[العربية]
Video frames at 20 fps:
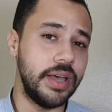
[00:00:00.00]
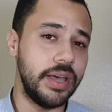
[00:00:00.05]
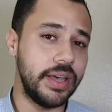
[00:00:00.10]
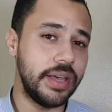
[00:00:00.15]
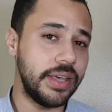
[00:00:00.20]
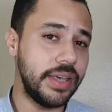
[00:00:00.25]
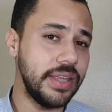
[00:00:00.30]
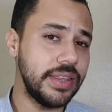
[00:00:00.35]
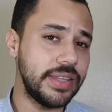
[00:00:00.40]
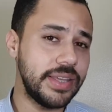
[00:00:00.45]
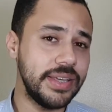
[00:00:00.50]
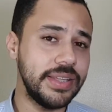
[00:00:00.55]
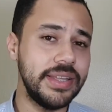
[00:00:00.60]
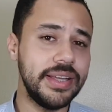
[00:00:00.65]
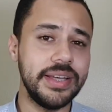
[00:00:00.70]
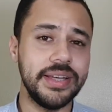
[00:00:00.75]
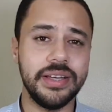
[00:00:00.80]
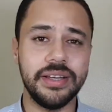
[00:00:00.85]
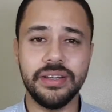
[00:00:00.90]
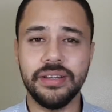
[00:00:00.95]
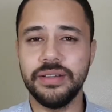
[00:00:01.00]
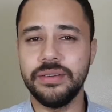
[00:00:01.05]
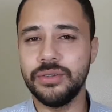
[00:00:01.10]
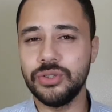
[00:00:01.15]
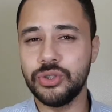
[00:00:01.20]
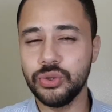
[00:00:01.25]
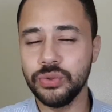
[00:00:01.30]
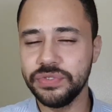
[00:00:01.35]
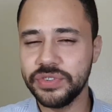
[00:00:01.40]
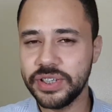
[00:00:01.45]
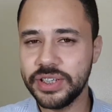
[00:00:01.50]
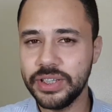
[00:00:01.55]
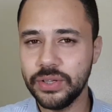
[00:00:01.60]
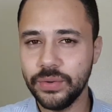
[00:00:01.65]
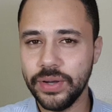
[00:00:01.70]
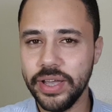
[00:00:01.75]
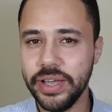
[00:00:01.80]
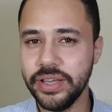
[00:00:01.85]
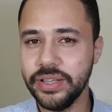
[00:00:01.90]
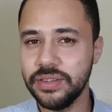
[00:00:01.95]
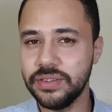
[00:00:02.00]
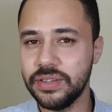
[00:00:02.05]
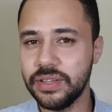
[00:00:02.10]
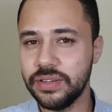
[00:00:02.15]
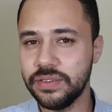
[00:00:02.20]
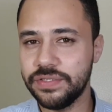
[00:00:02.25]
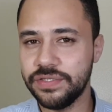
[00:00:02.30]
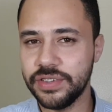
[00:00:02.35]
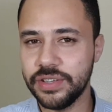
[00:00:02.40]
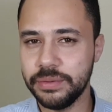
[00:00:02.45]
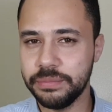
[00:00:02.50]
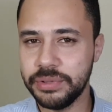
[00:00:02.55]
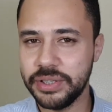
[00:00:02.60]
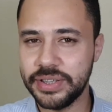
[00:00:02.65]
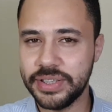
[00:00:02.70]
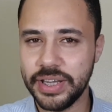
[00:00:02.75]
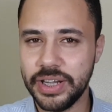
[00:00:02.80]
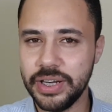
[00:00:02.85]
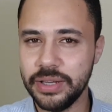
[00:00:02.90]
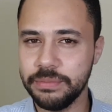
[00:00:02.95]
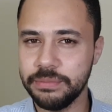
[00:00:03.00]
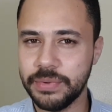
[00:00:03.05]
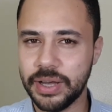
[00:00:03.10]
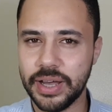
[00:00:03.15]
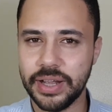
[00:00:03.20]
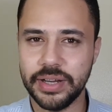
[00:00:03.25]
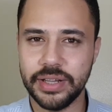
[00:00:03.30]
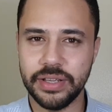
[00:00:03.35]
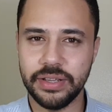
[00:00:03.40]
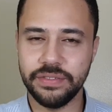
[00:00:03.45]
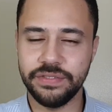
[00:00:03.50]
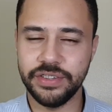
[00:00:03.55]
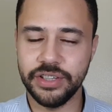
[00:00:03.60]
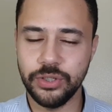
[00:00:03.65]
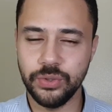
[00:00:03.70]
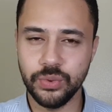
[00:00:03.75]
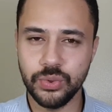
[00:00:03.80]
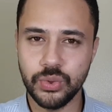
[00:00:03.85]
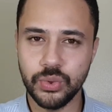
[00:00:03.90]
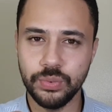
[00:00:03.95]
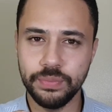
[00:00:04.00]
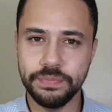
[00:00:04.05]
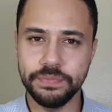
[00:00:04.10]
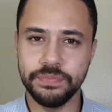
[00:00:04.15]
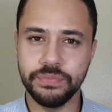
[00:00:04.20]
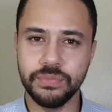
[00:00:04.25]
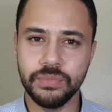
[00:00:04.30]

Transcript: جيت كده شفت كده واحد في بيتكلم على في اليوتيوب